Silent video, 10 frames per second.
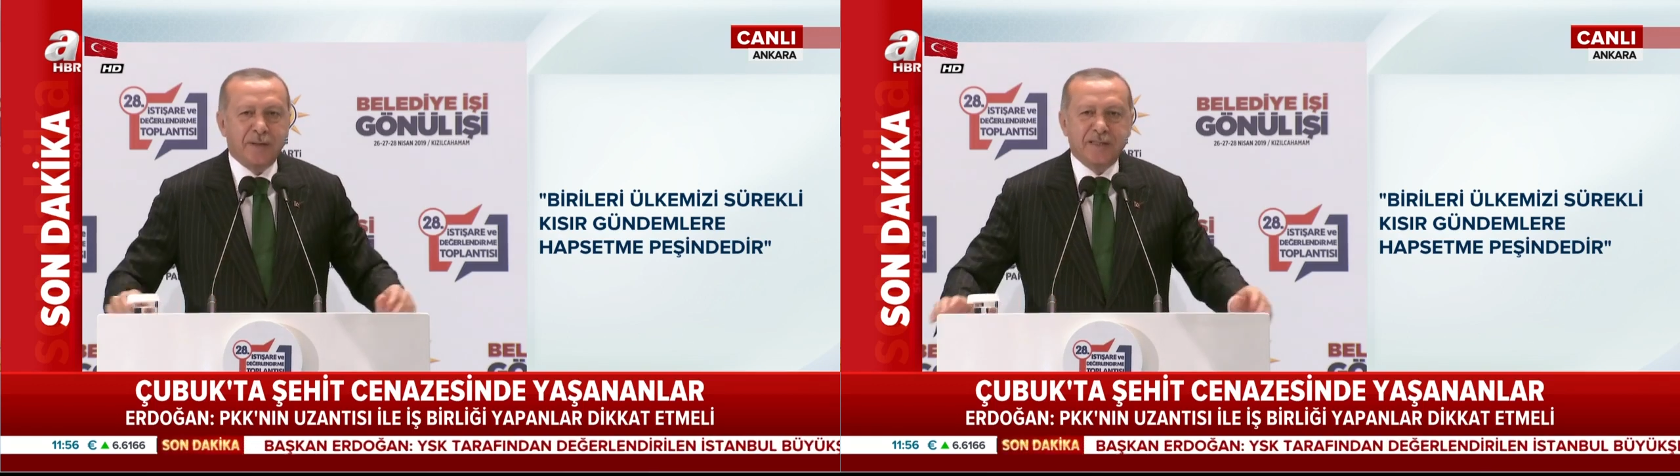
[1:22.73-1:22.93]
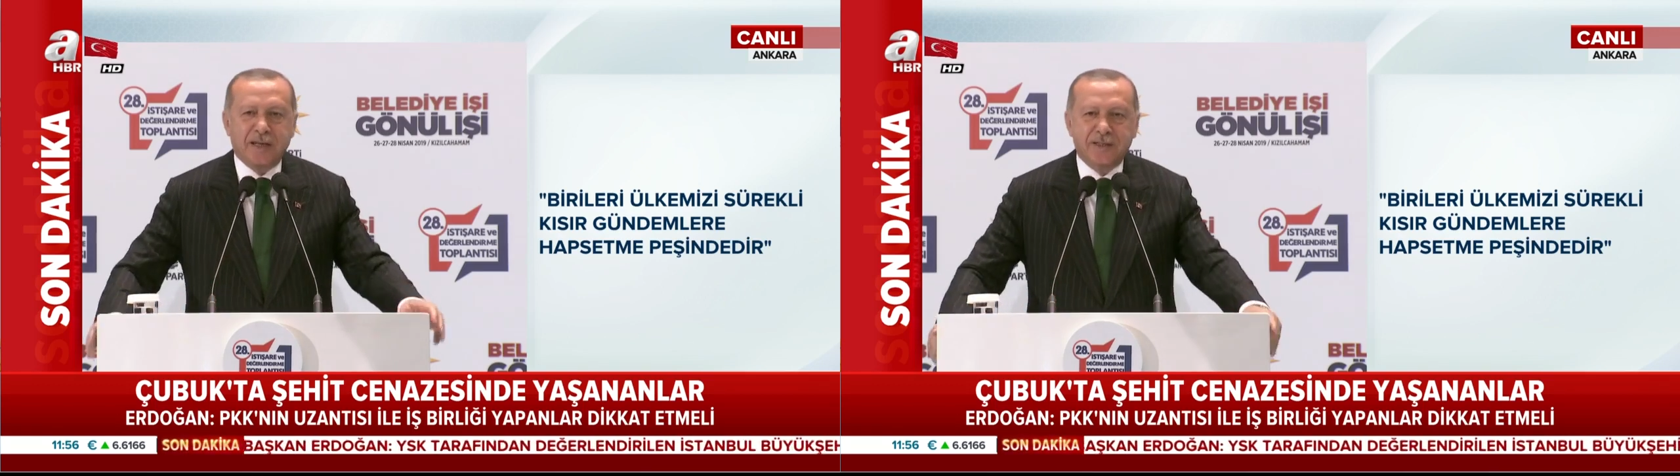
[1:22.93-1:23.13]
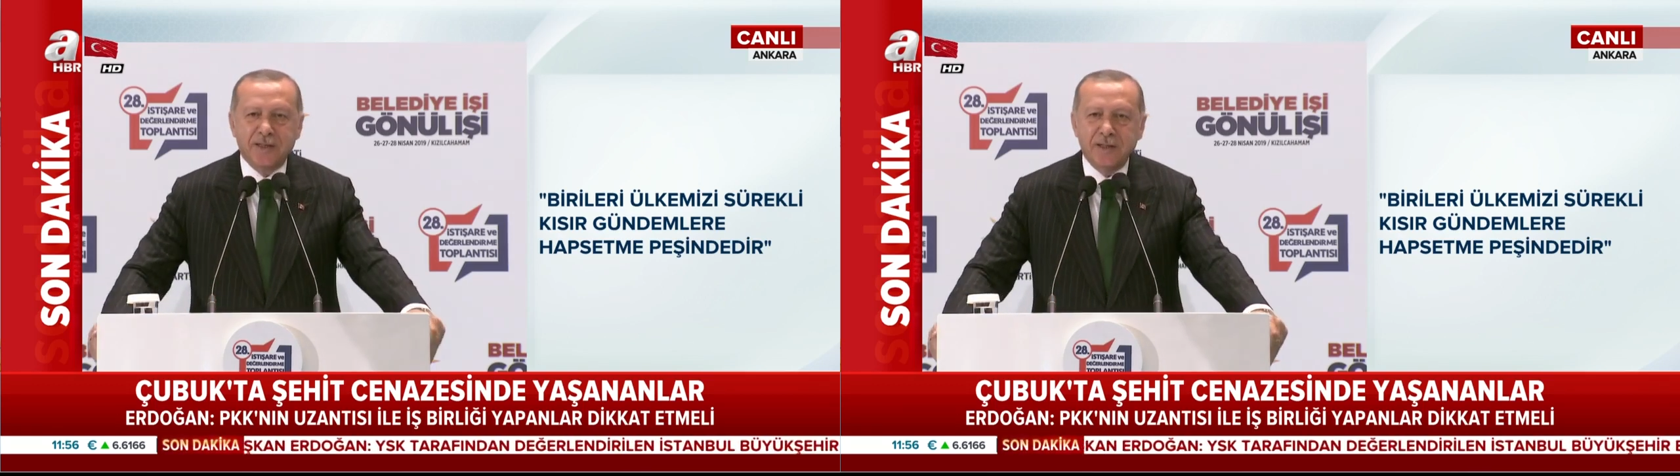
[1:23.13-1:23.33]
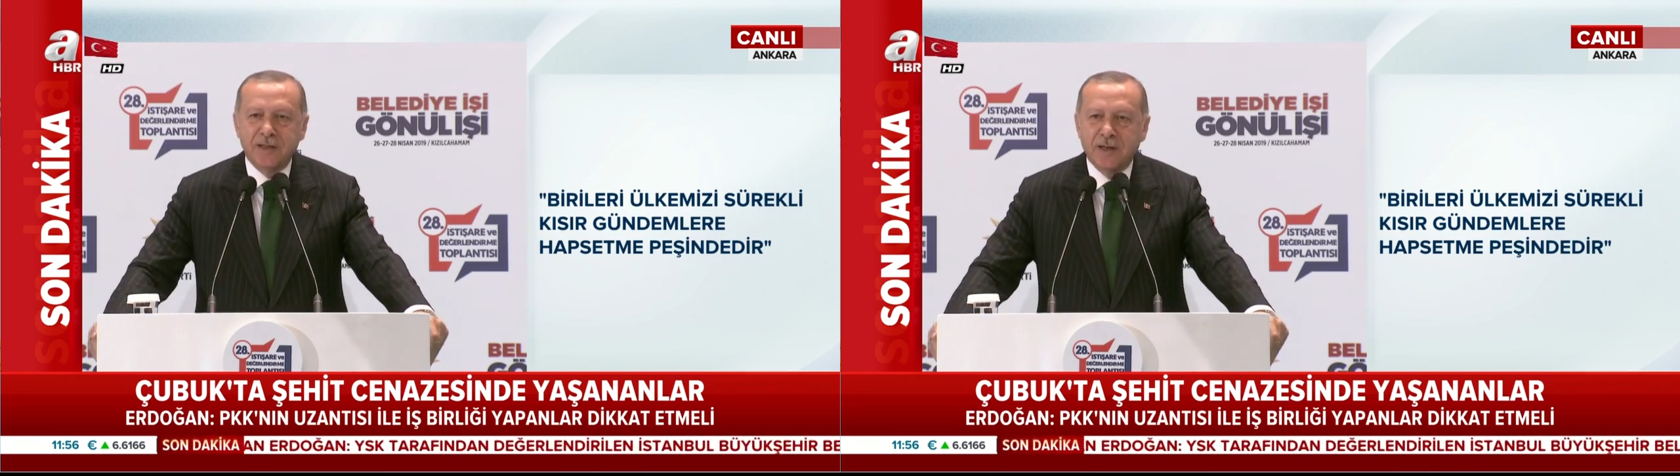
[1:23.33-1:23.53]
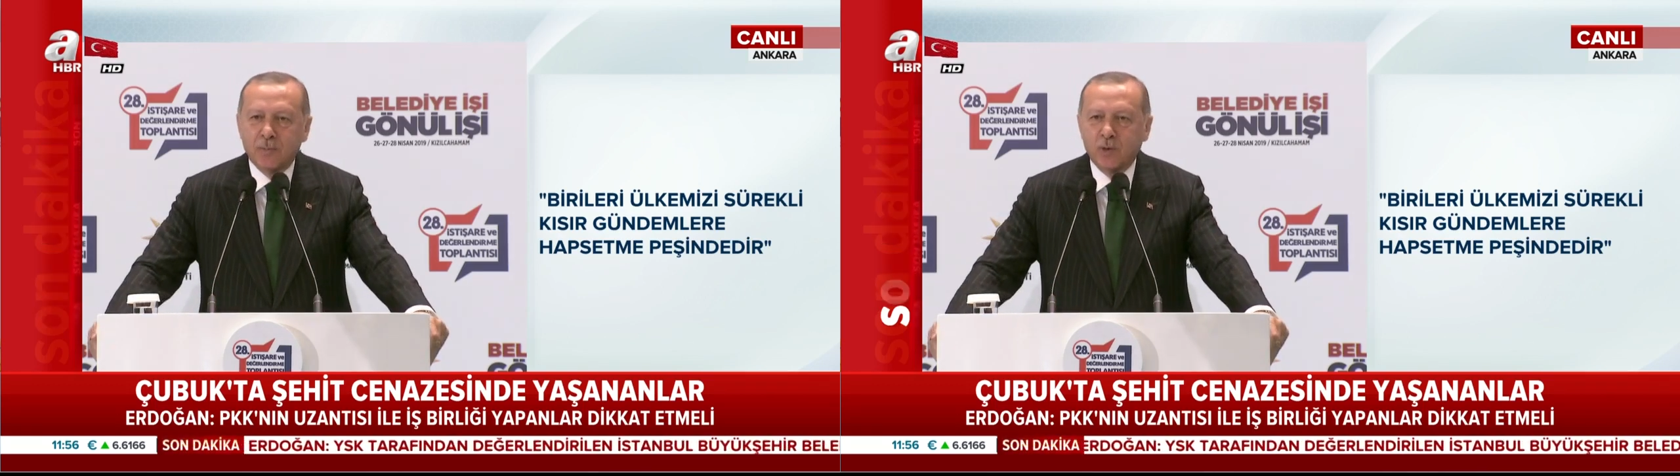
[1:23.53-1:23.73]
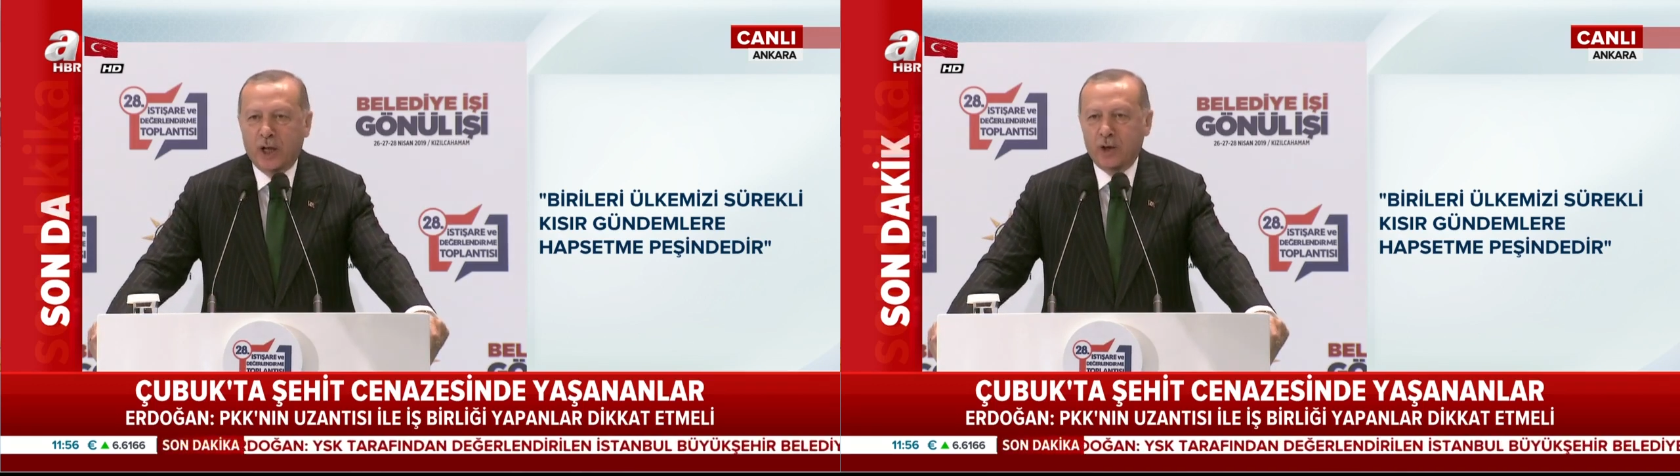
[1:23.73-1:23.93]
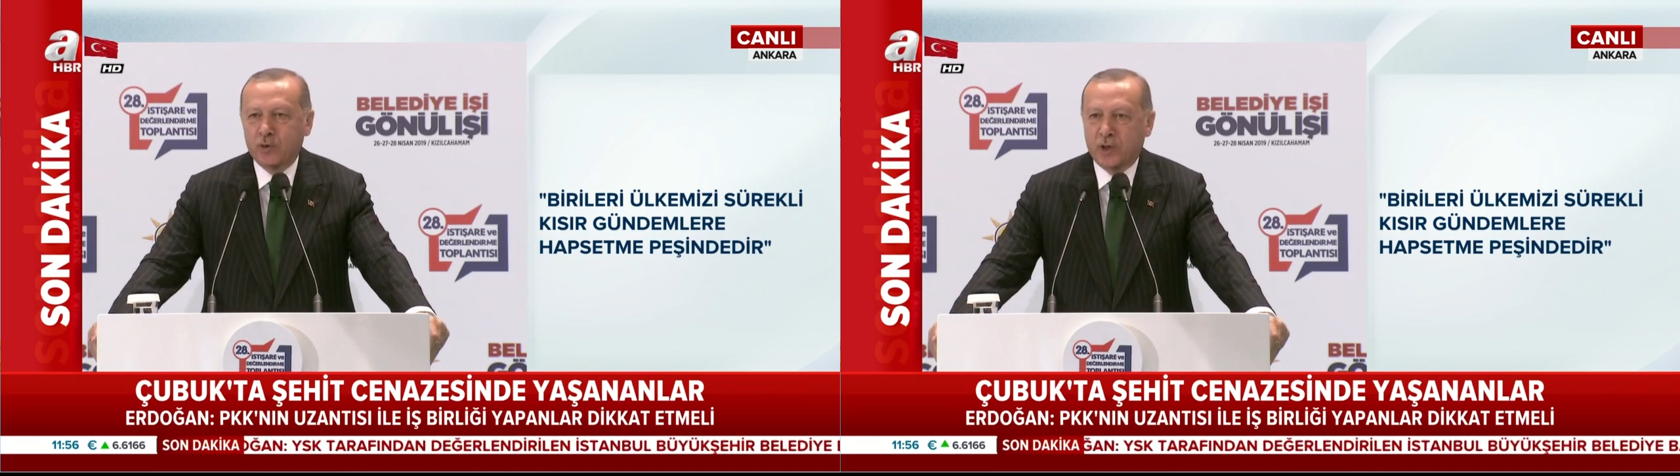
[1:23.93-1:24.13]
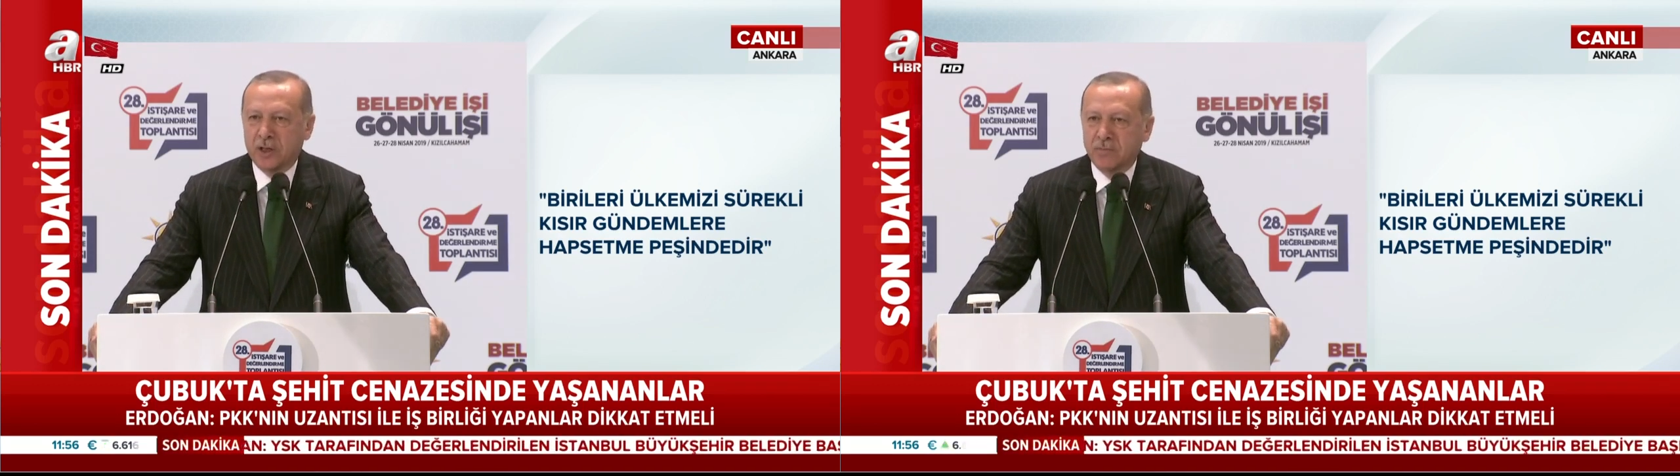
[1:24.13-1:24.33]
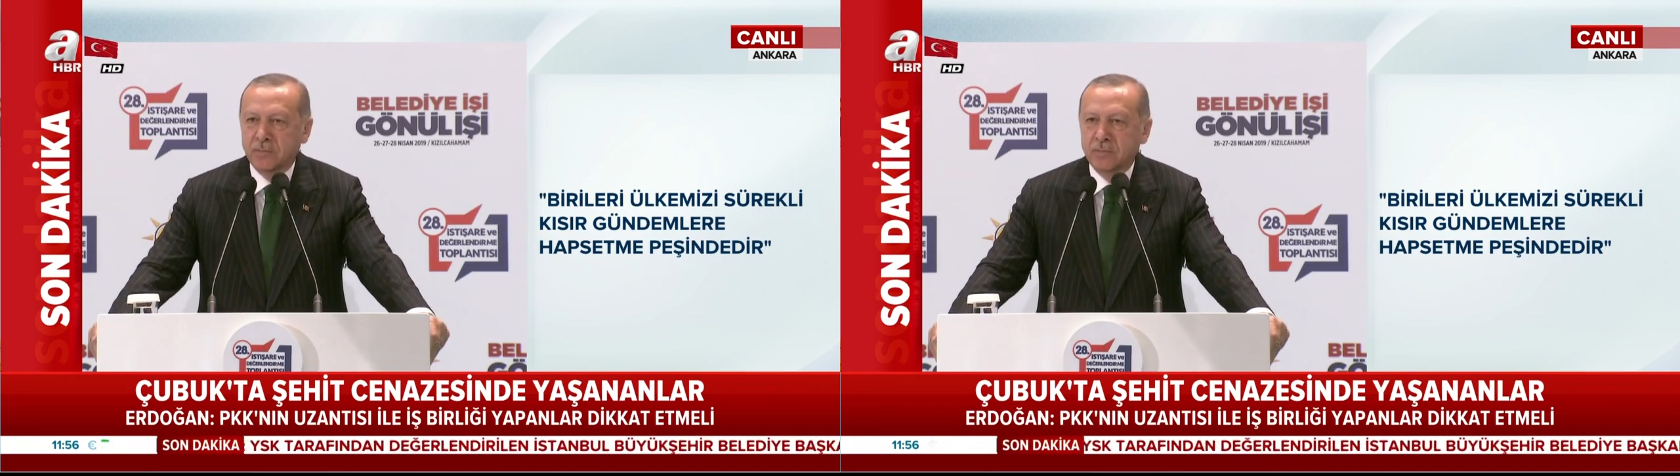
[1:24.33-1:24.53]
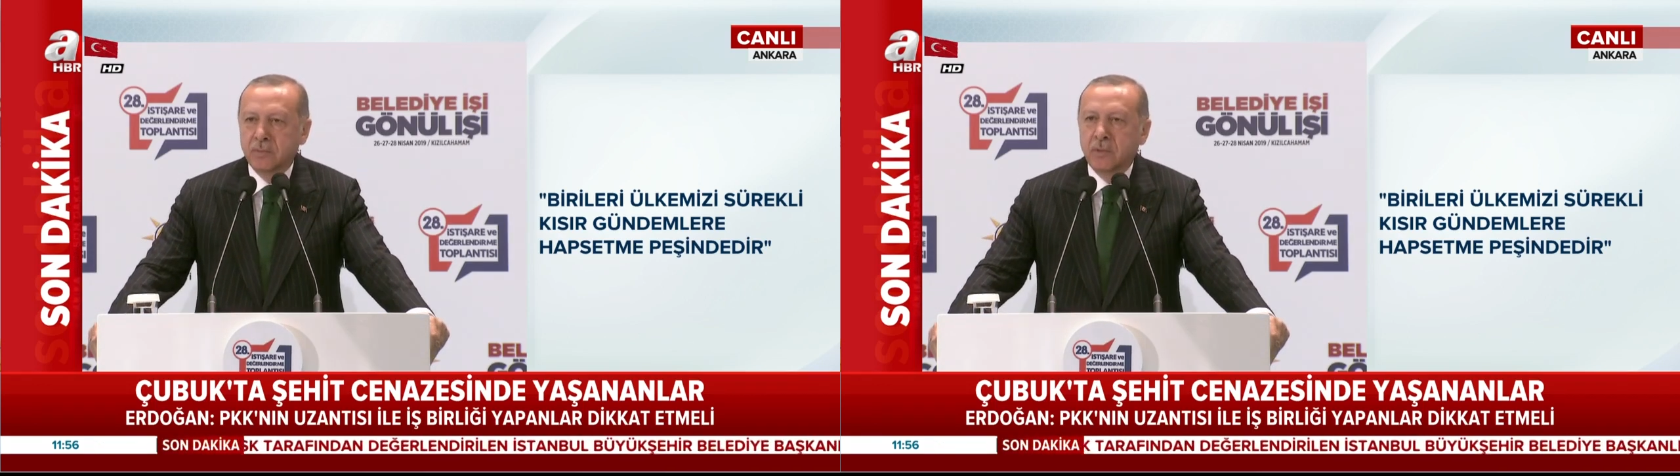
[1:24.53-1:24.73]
yapacaksın. Bunları yutalım.